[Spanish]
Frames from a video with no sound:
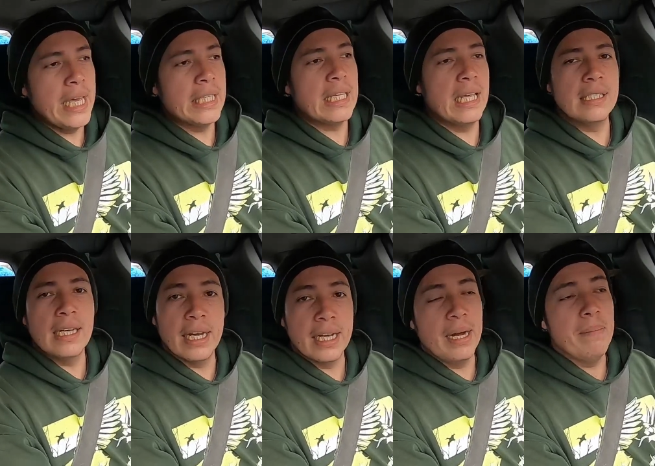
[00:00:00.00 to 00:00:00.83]
Esa
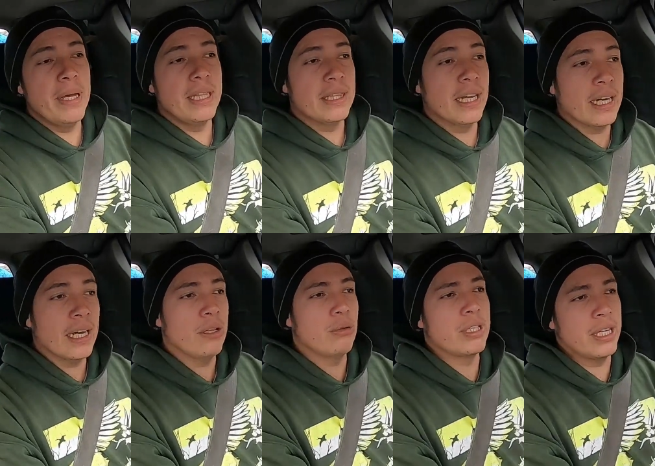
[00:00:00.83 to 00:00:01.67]
es la gran
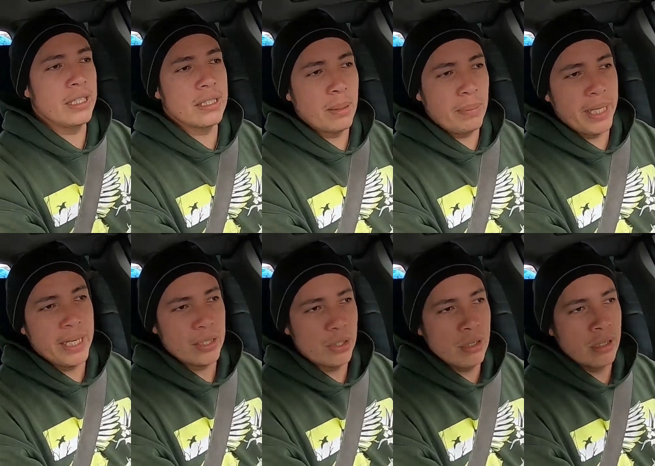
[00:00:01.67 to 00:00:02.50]
ventaja de usar esta
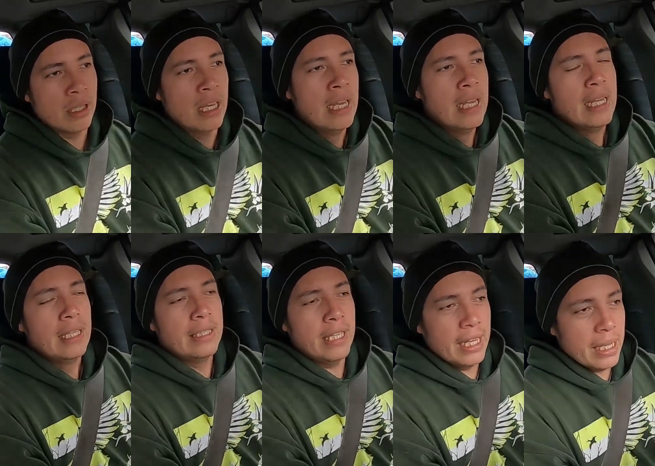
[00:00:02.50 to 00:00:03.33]
aplicación.
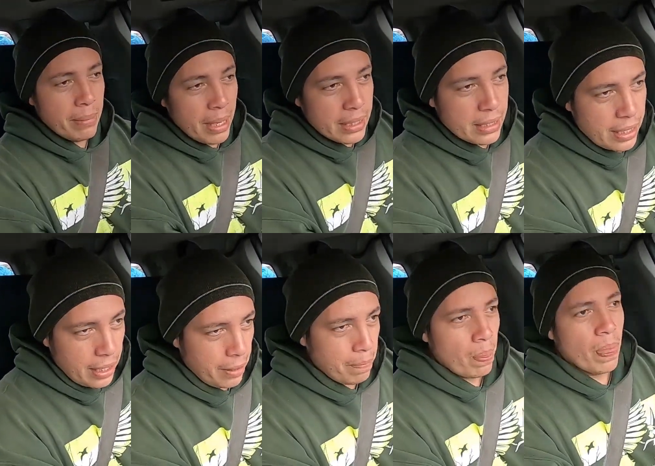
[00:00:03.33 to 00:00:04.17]
Nada más
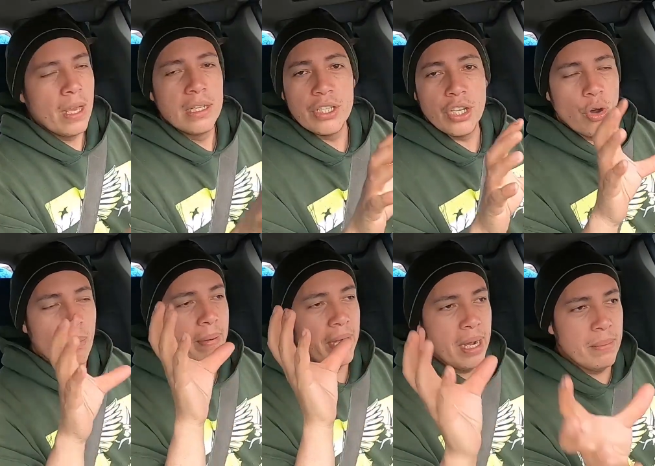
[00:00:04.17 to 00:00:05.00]
que si
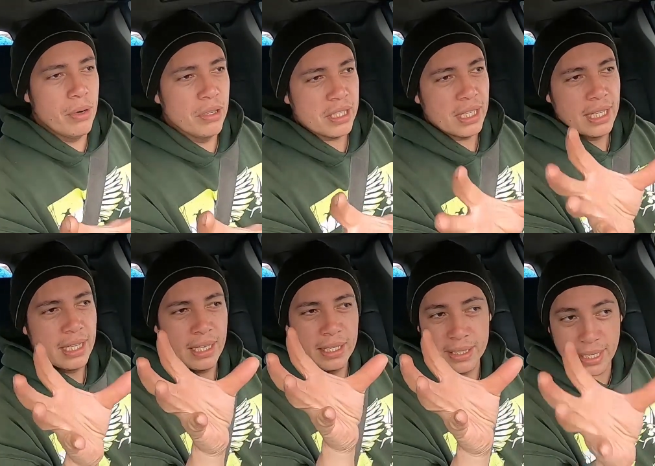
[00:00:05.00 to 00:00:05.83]
comparamos
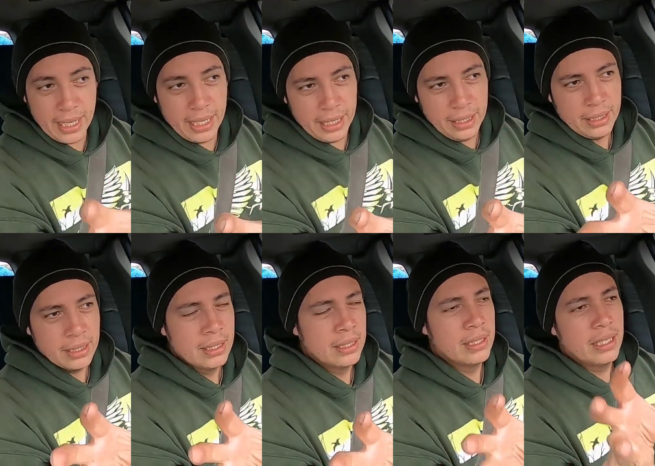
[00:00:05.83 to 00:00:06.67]
Cele,
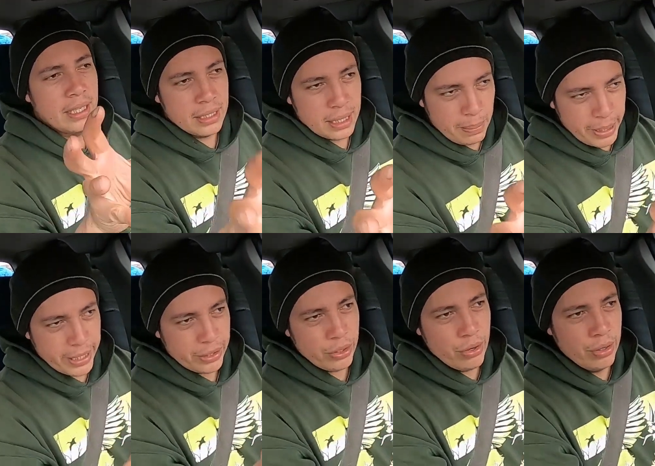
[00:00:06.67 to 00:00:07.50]
esta
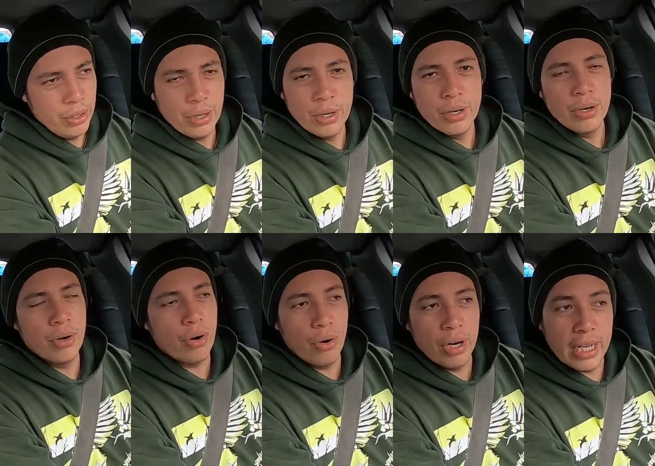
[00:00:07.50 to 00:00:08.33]
aplicación,
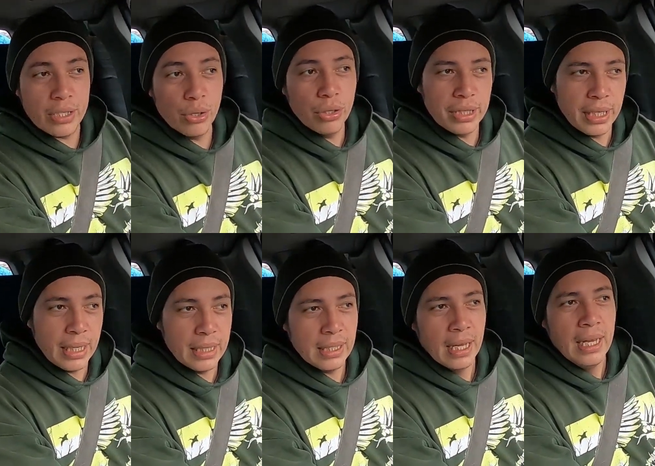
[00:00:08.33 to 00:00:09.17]
con las
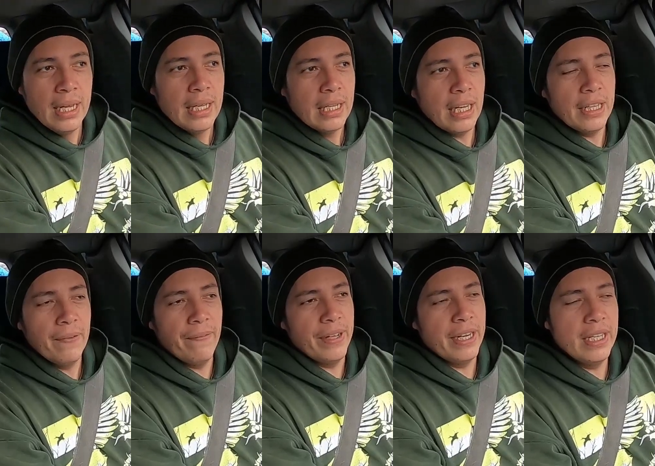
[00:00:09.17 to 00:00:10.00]
otras, la
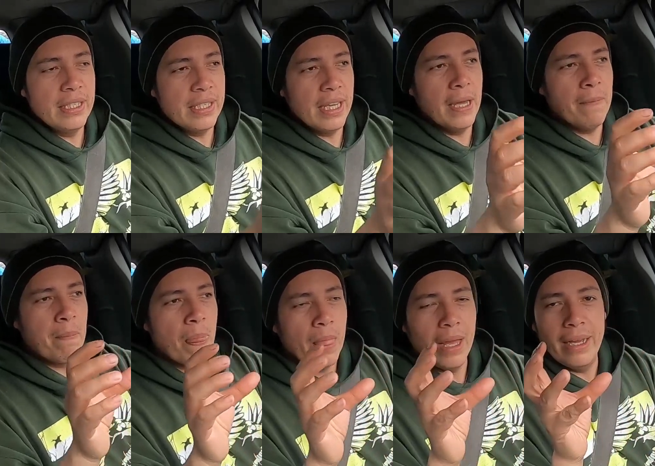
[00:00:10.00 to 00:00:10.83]
diferencia
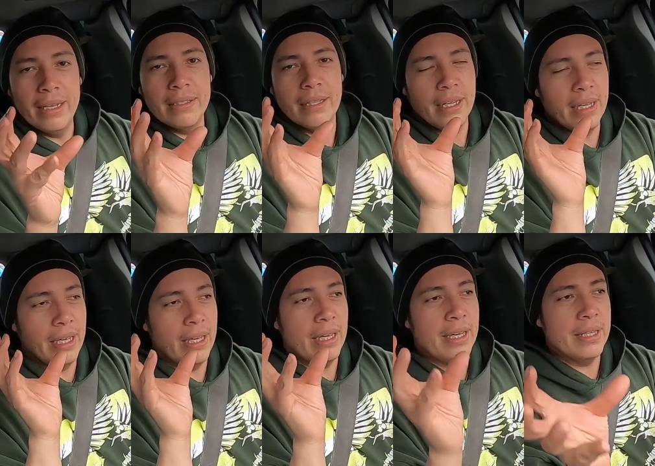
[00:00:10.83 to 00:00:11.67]
es de
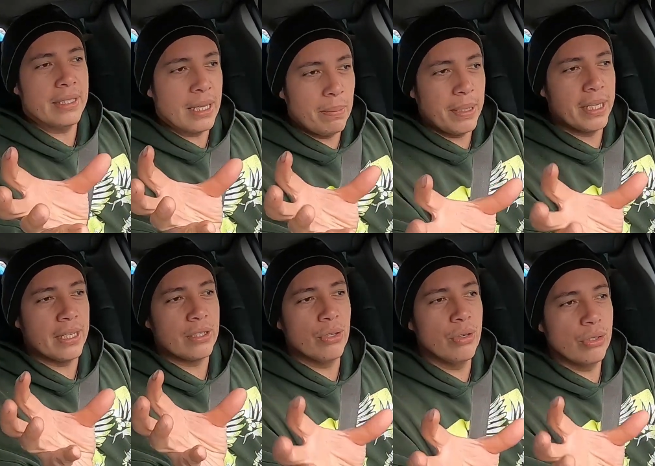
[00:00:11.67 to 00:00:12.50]
que esta
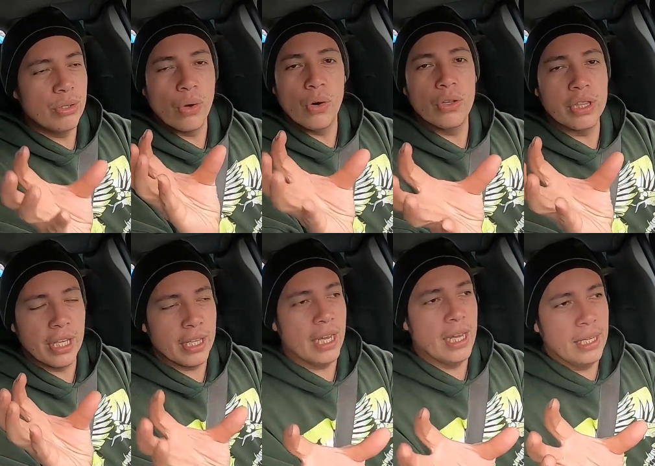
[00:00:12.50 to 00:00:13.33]
aplicación solo
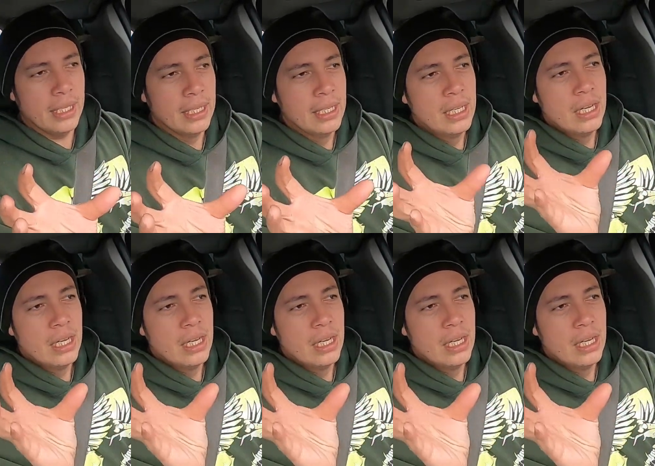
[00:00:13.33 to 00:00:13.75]
te da